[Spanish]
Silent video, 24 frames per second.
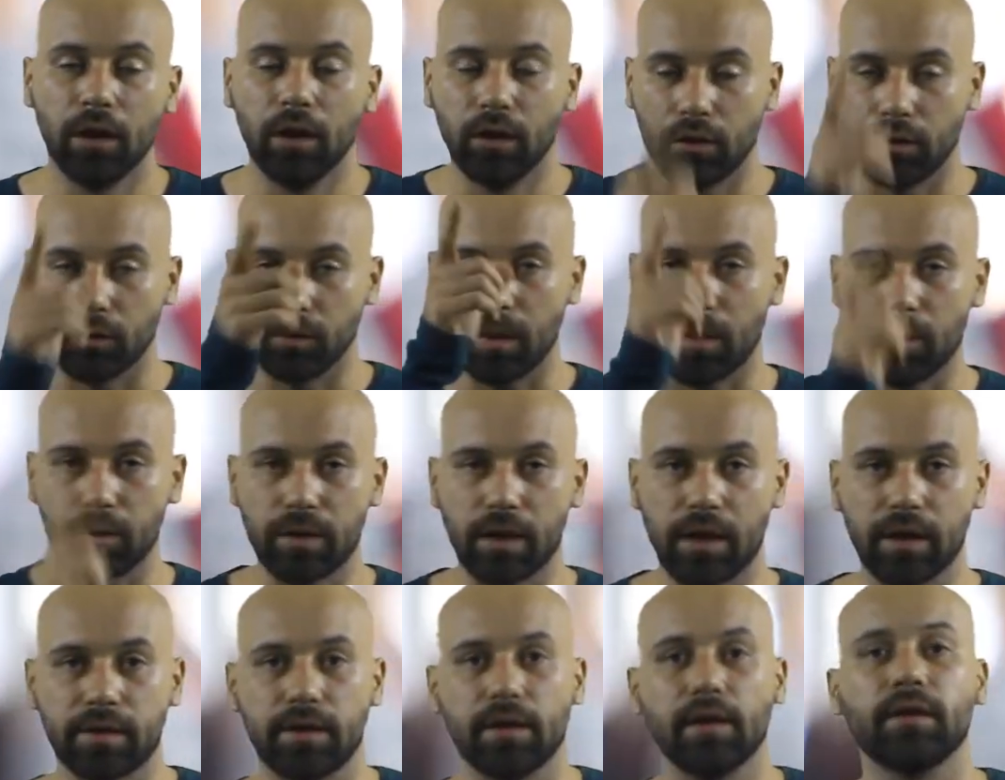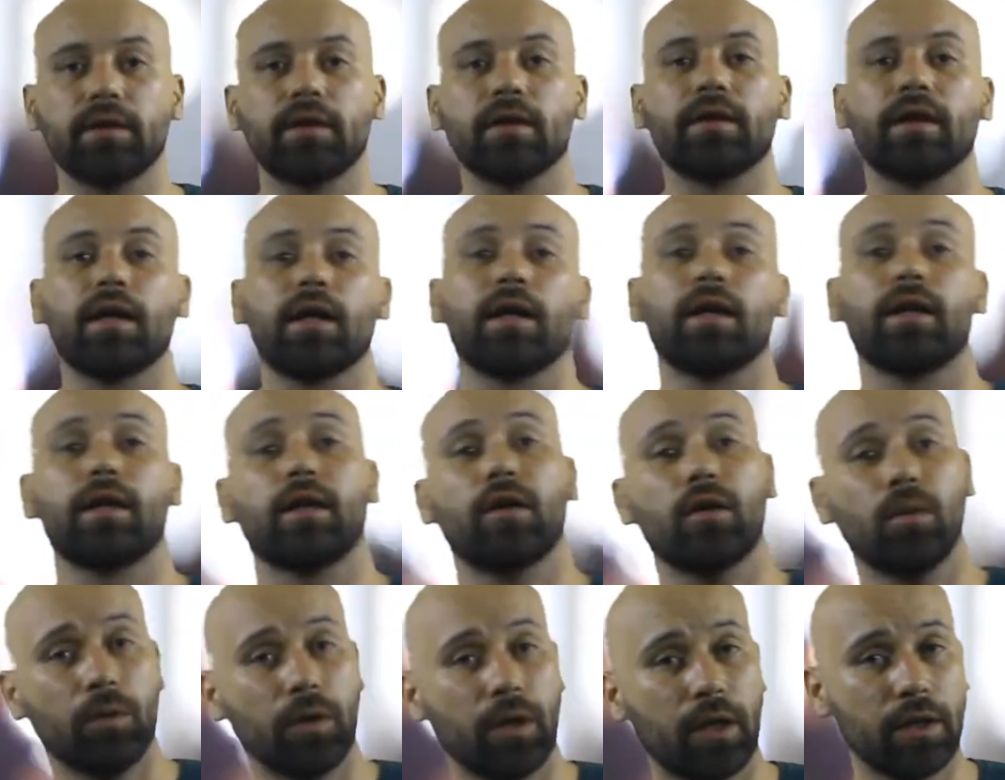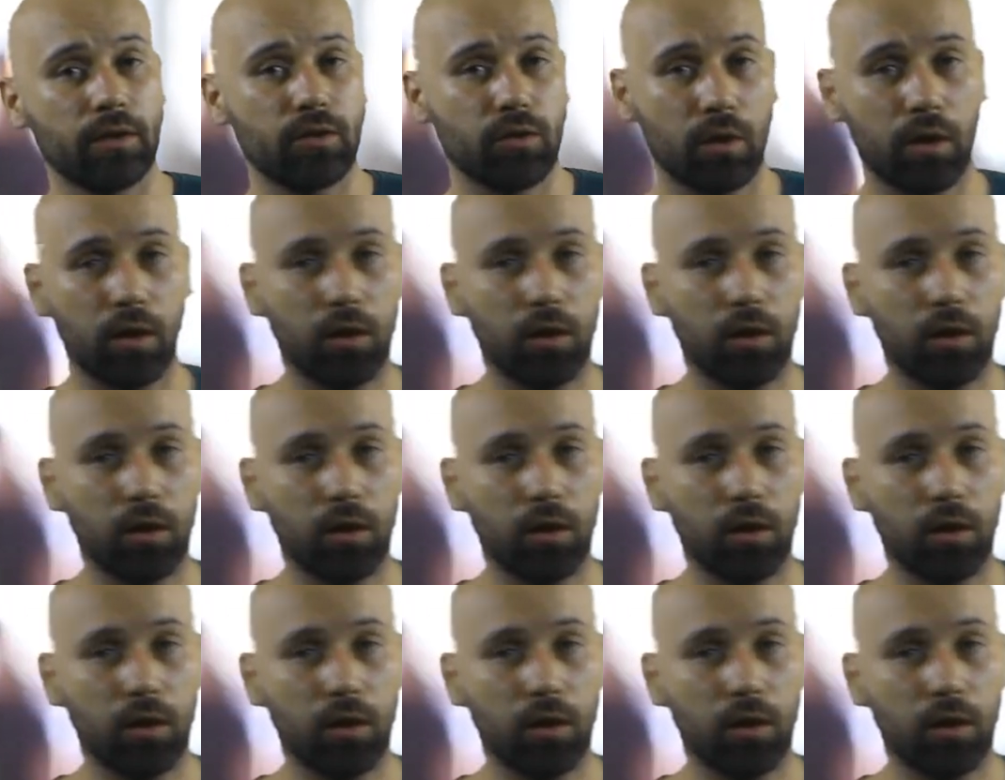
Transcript: Nos vemos en la siguiente entrega de Comunicación